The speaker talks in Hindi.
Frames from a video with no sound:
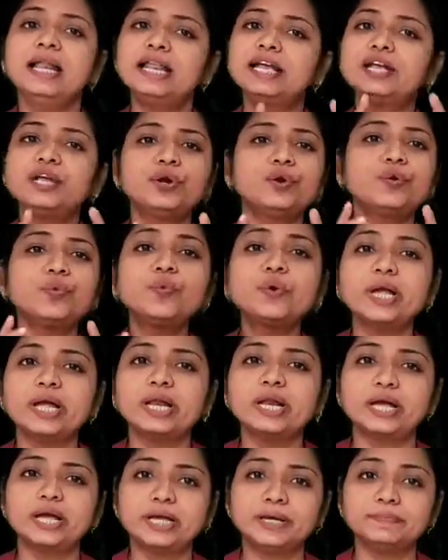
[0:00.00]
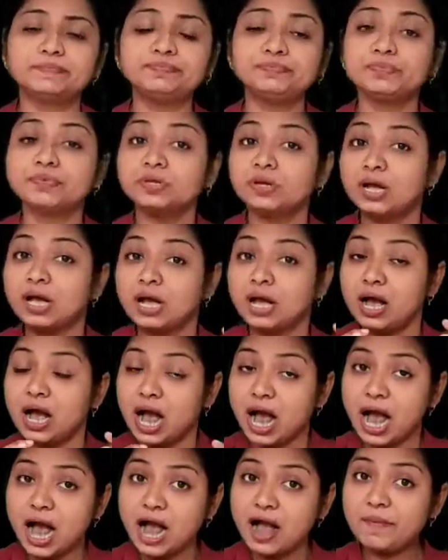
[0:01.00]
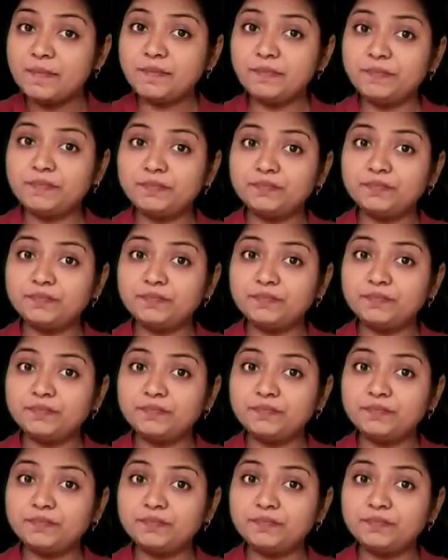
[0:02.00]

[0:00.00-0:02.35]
लेकिन रुके नहीं आप